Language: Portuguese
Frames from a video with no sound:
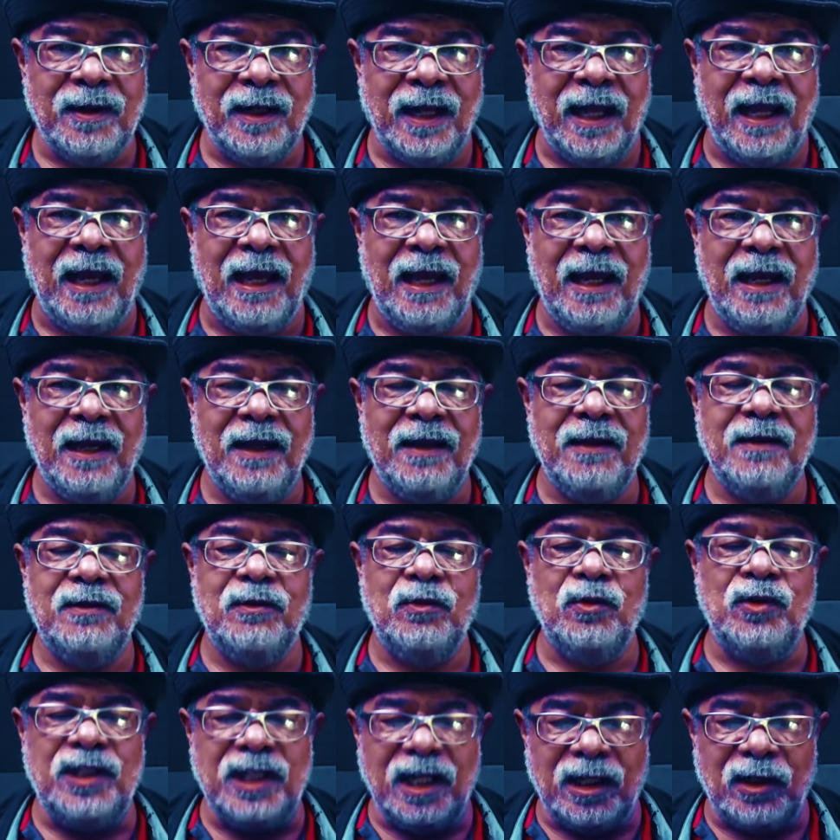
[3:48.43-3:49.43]
né?
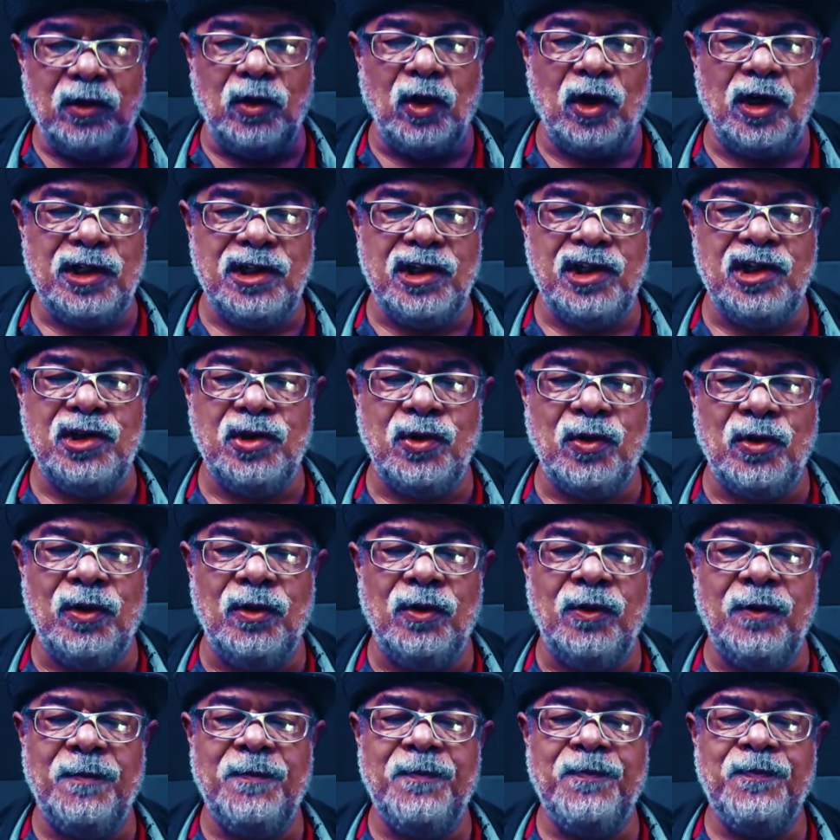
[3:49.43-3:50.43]
No dia 2 de
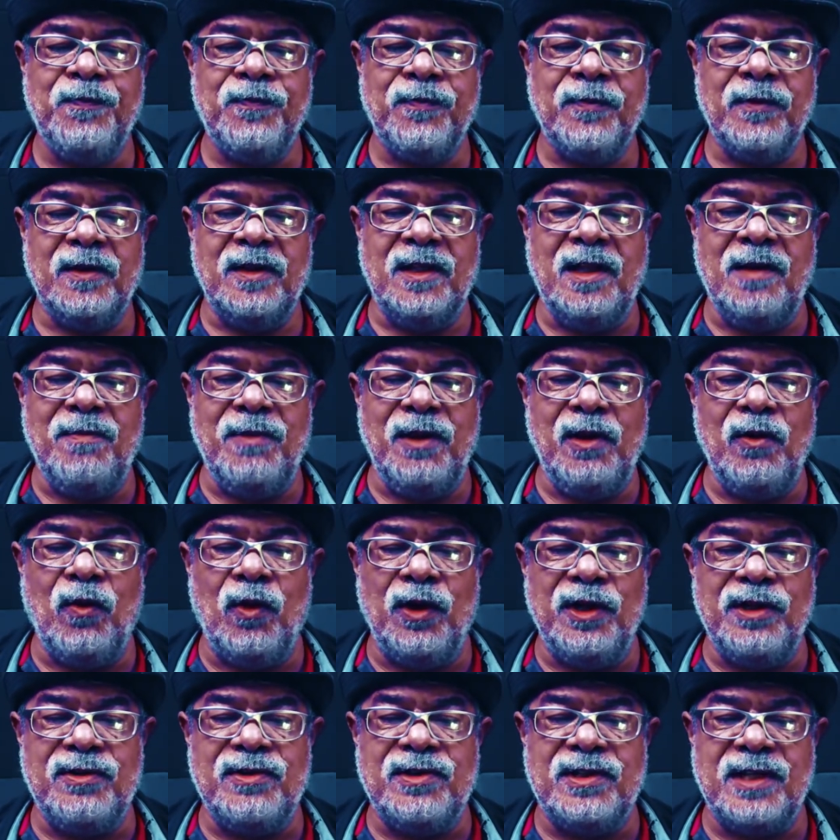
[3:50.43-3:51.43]
julho de
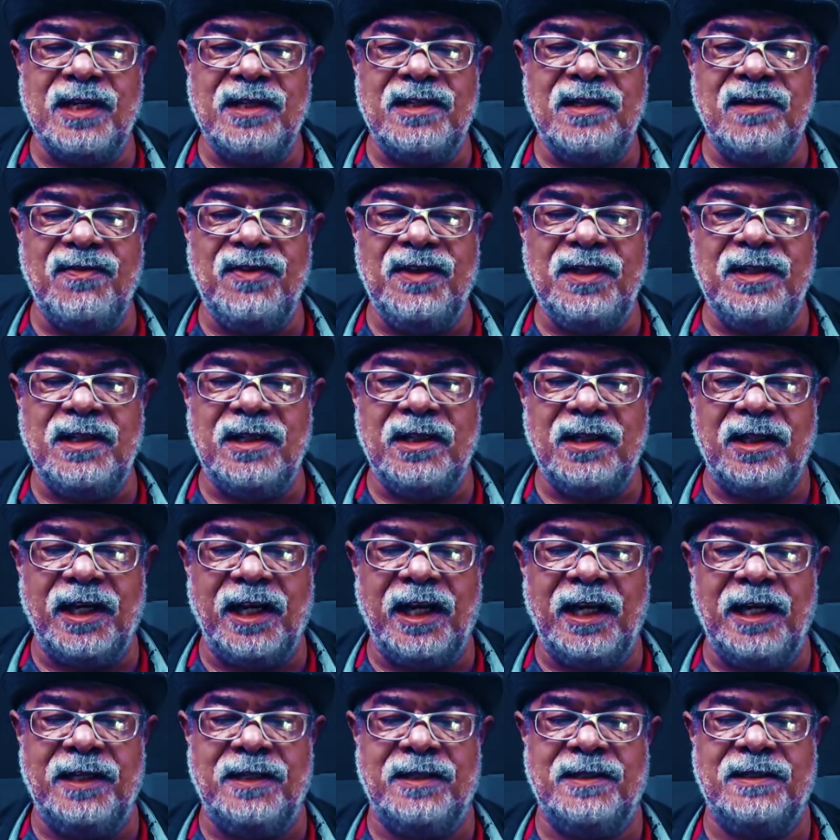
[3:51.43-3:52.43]

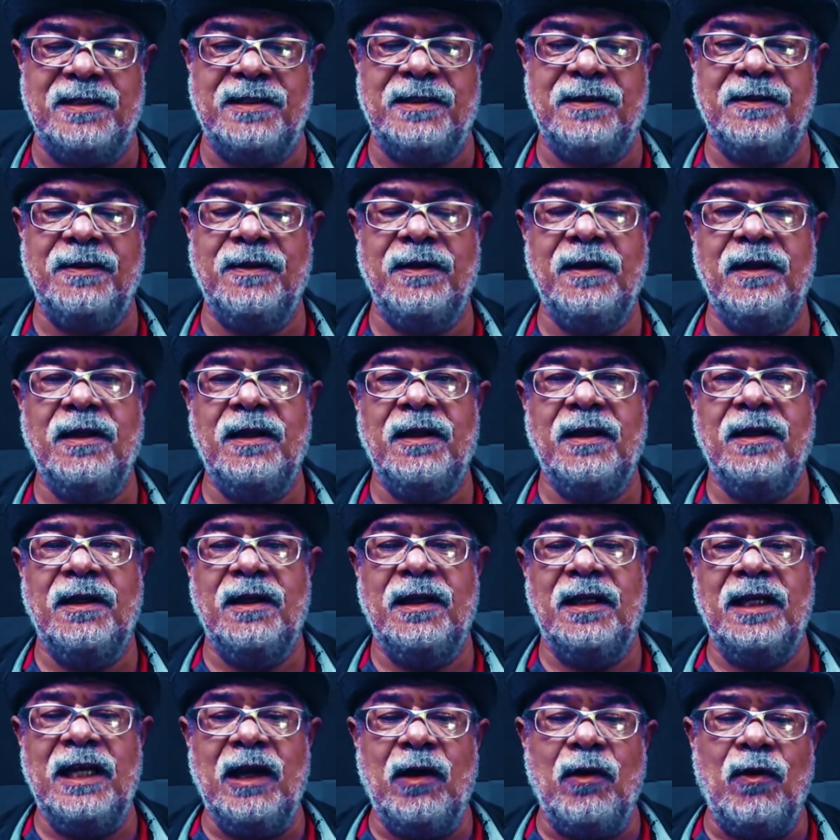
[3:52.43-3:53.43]
1823.
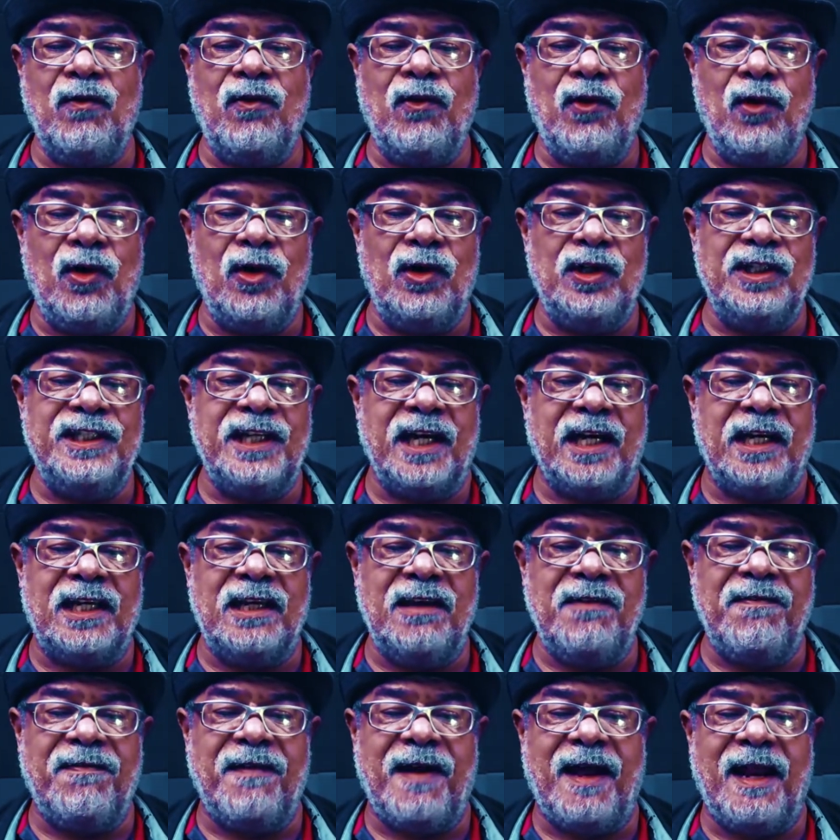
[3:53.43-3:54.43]
E eu vou hoje
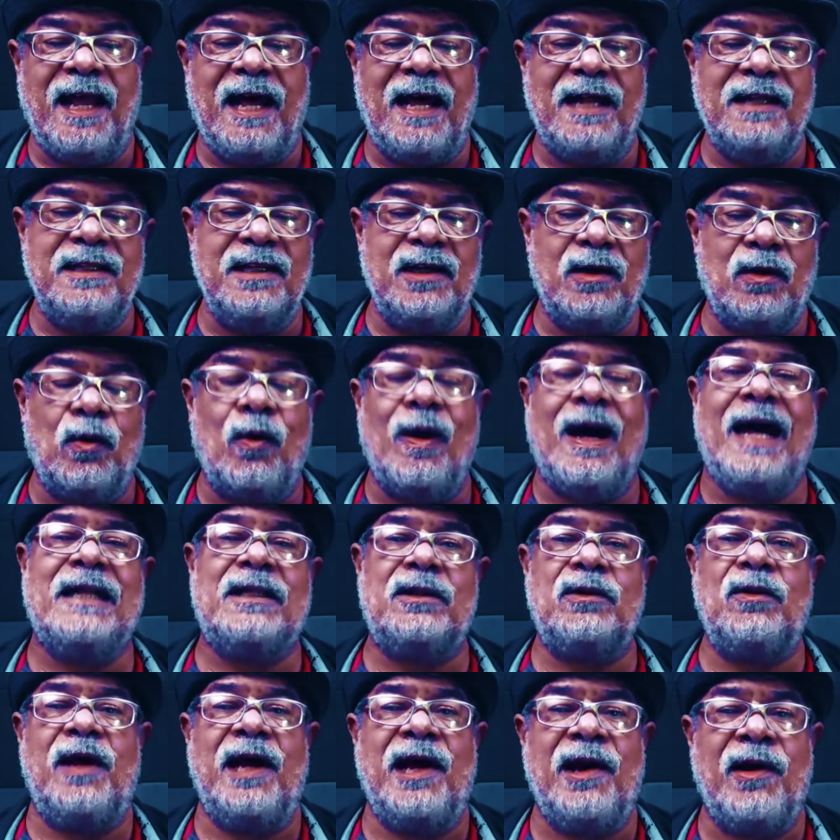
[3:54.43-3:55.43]
aqui falar de
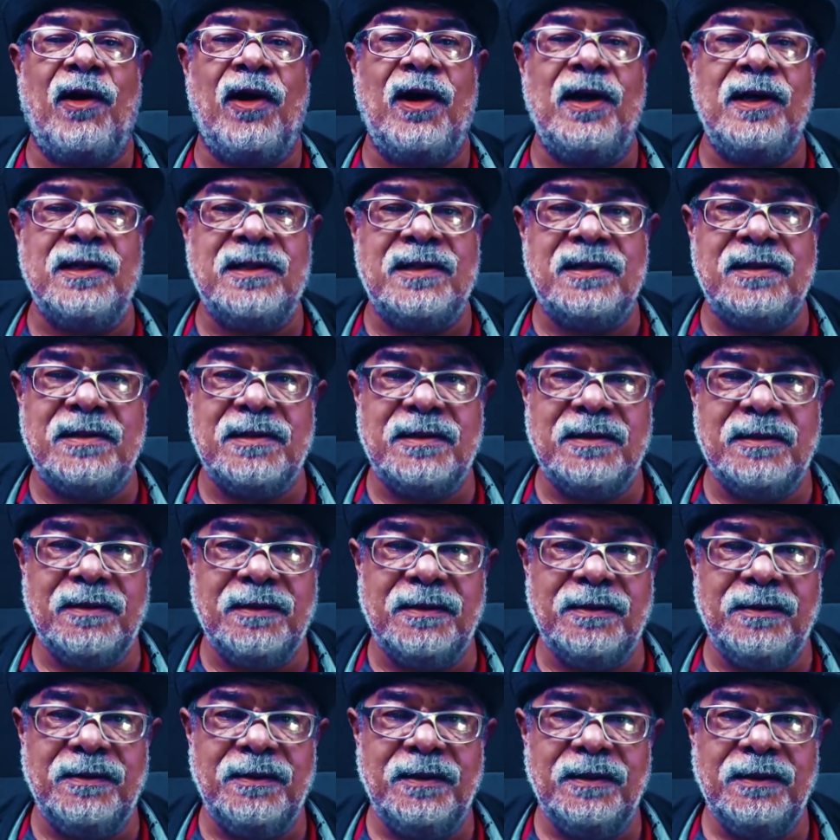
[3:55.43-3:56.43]
quatro heróis.
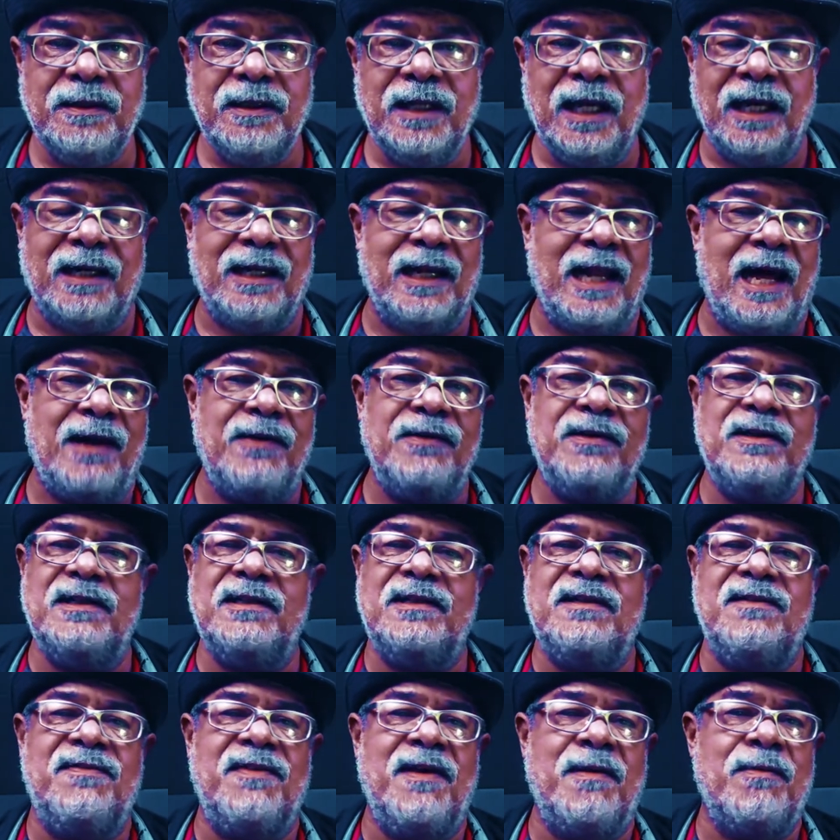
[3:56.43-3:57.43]
É claro
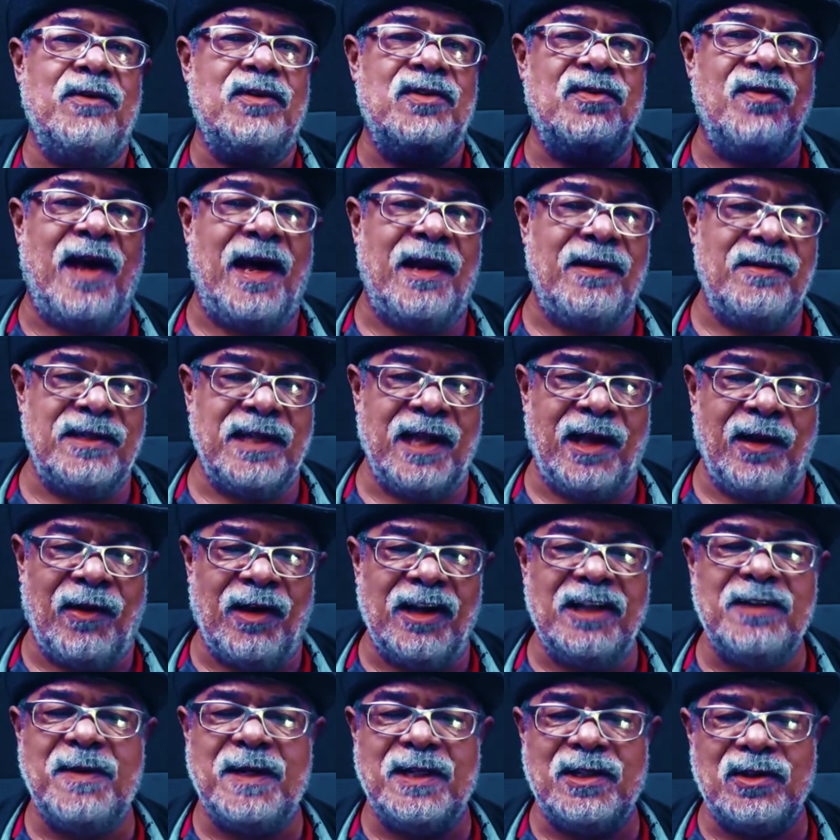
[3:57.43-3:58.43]
que tivemos vários
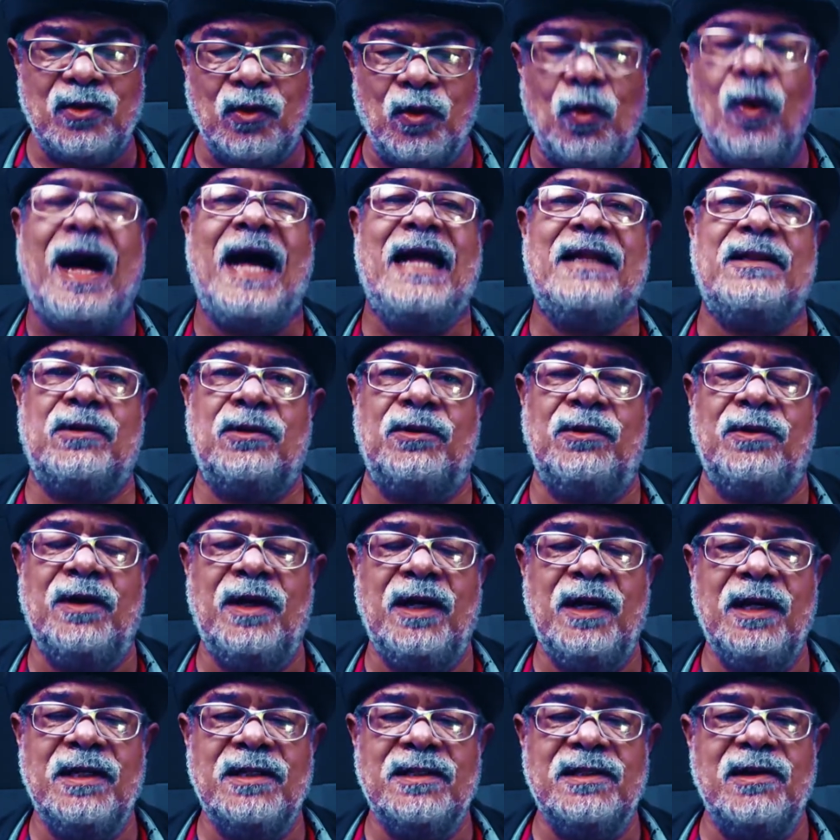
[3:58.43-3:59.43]
heróis, mas quatro
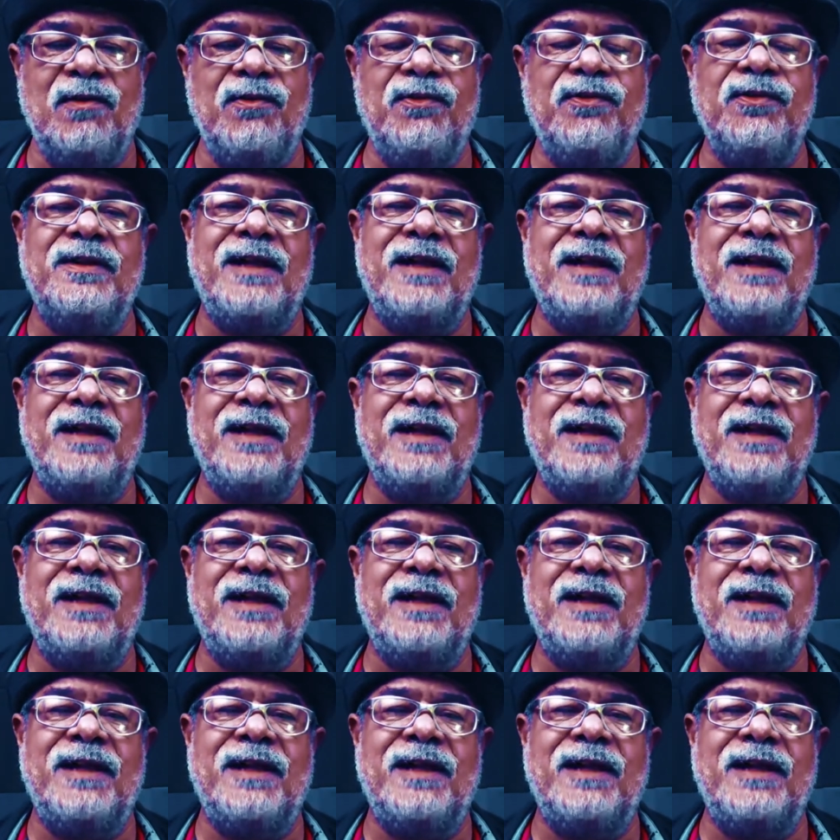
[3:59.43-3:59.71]
são